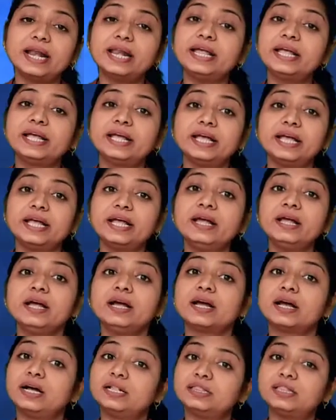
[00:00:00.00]
आने के
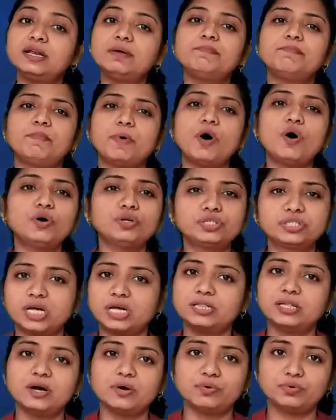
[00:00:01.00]
खतरे बहुत
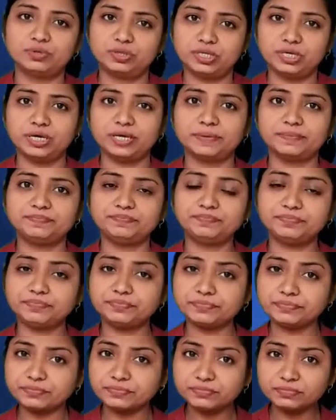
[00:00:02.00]
ज़्यादा होते
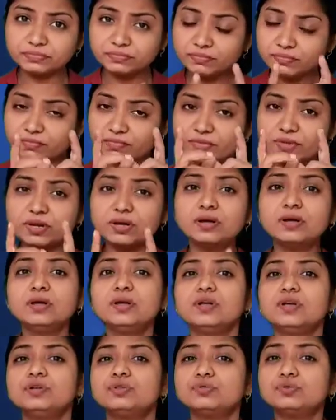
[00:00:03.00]
हैं
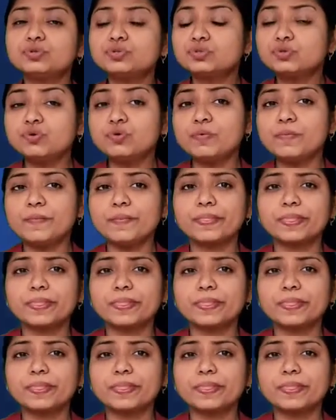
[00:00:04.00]
दोस्तों